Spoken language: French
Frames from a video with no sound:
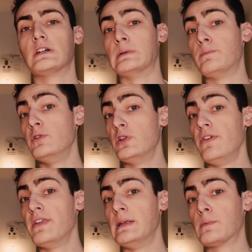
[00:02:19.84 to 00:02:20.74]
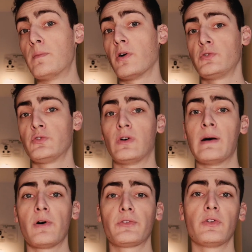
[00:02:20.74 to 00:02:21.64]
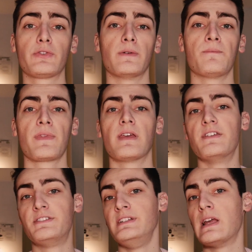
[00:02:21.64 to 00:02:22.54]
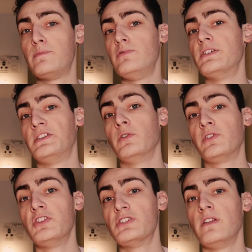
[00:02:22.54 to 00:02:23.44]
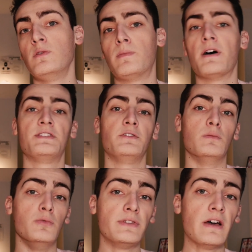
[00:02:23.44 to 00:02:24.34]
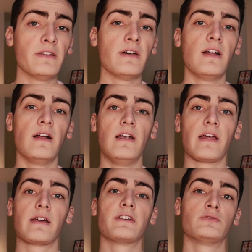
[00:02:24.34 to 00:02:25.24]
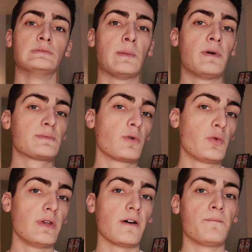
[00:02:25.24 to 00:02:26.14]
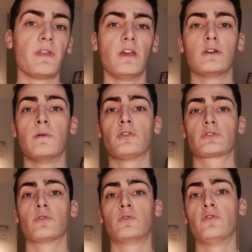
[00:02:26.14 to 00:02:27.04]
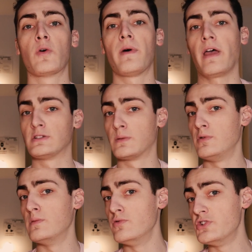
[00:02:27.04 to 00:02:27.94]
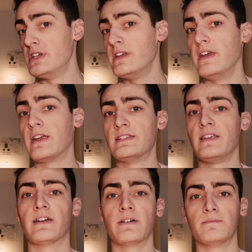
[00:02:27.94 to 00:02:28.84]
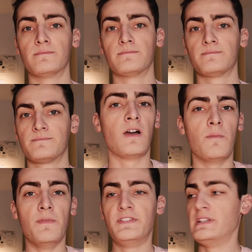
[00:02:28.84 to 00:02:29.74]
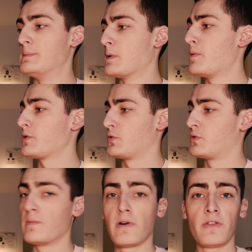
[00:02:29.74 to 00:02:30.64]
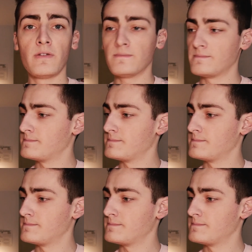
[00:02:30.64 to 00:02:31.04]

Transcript: Comme on peut le deviner, les proportions sont importantes. S'il n'y a plus assez d'oxygène ou pas assez de butane, la réaction ne peut pas se produire, comme lorsqu'on couvre par exemple une bougie et qu'elle s'éteint. Mais si les proportions sont bonnes,